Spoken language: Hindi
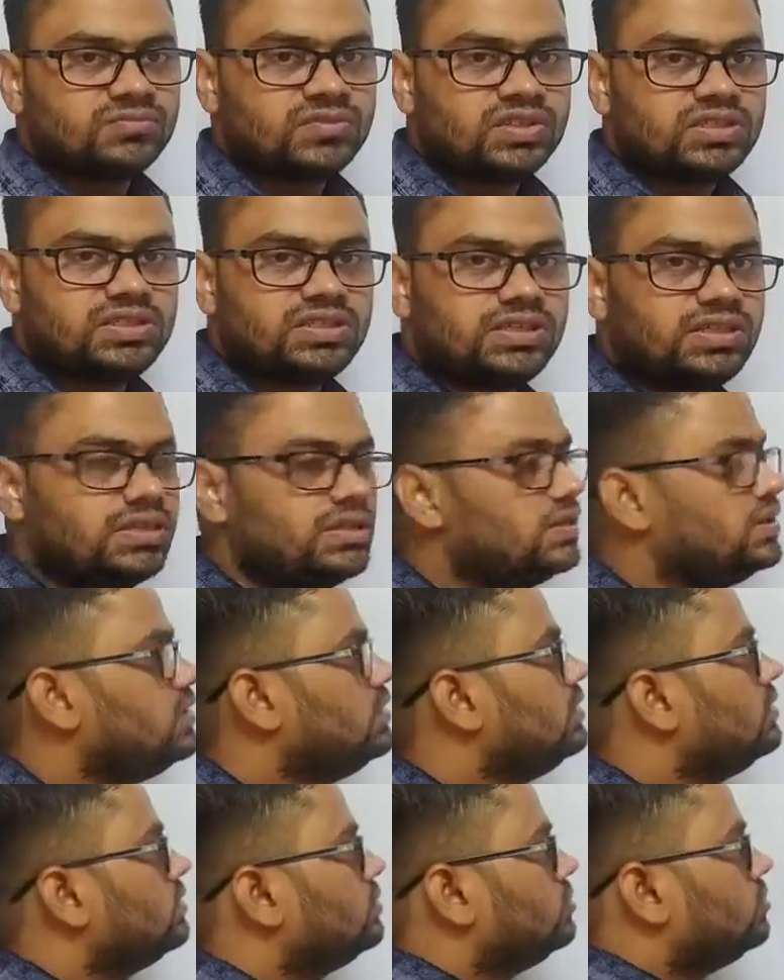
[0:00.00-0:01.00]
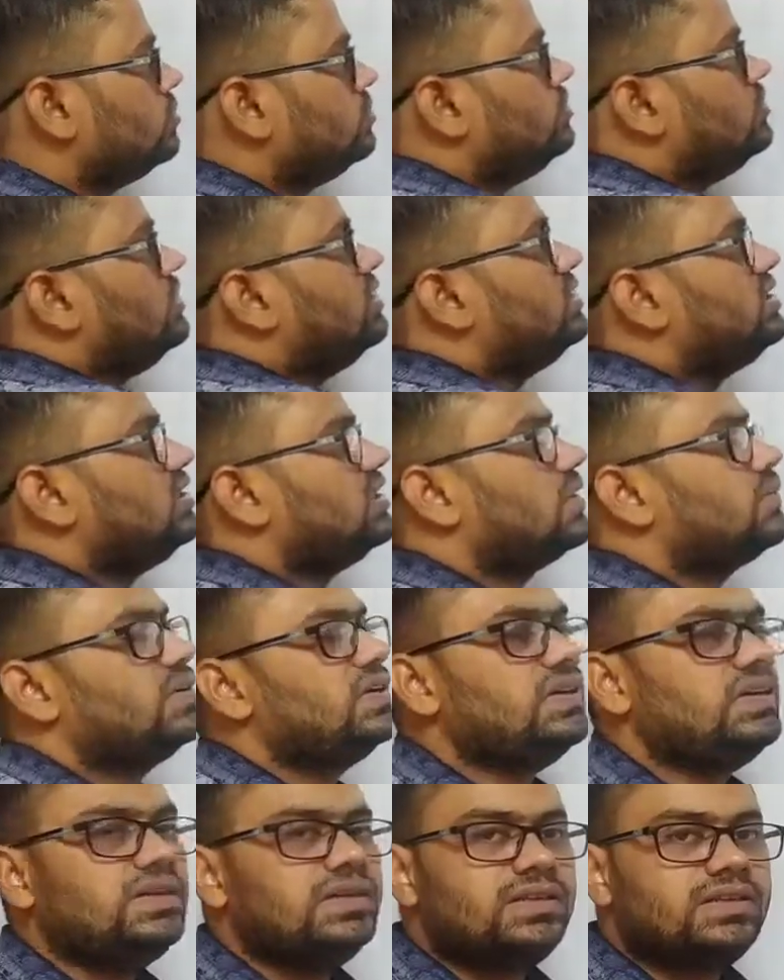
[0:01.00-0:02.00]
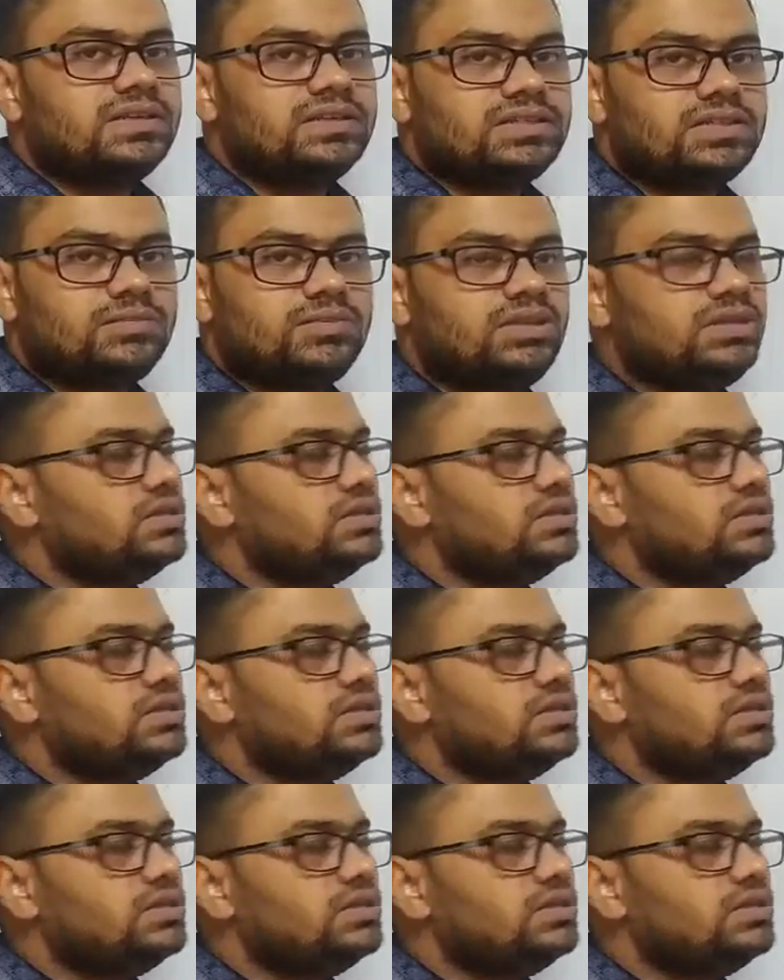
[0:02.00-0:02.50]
ठीक है तो ये थी आपके सभी